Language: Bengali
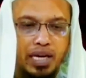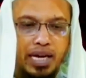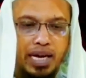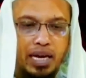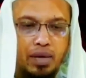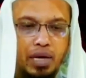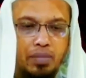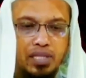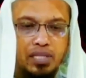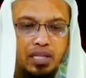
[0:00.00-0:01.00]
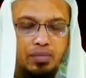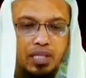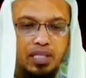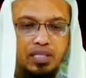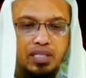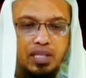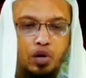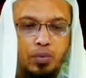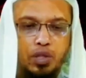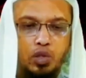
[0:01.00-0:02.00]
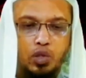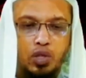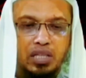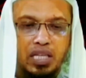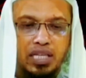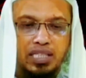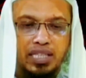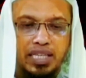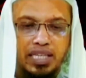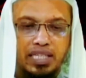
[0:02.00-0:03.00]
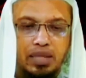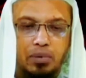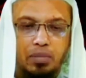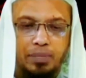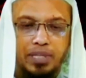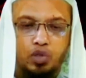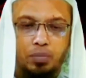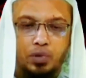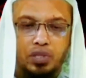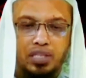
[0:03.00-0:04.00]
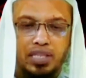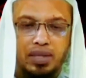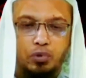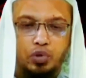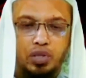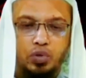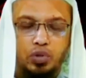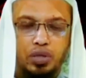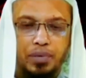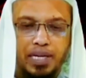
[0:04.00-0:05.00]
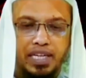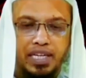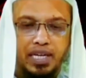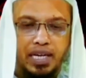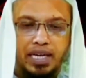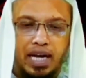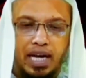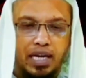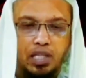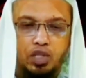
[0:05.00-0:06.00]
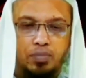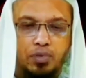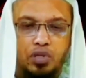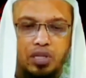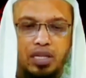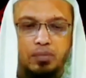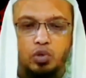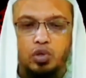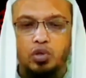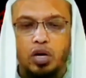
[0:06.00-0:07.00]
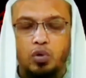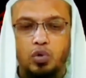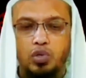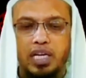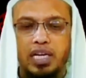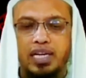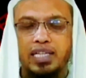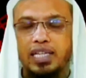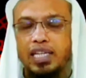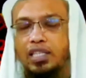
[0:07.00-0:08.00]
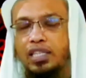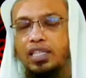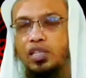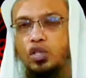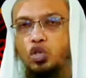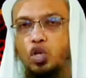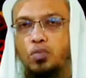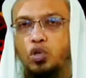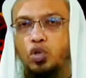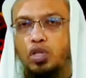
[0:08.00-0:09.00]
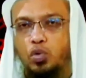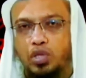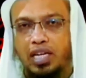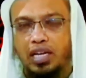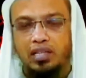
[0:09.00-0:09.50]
এনাম আইমান সাকিব জানতে চেয়েছেন অবাধ্য সন্তানকে কি বাবা মা সম্পত্তি থেকে বঞ্চিত করতে পারে না সম্পত্তি থেকে বঞ্চিত করার কোনো অধিকার নাই এটা তাদের জন্মসূত্রে অধিকার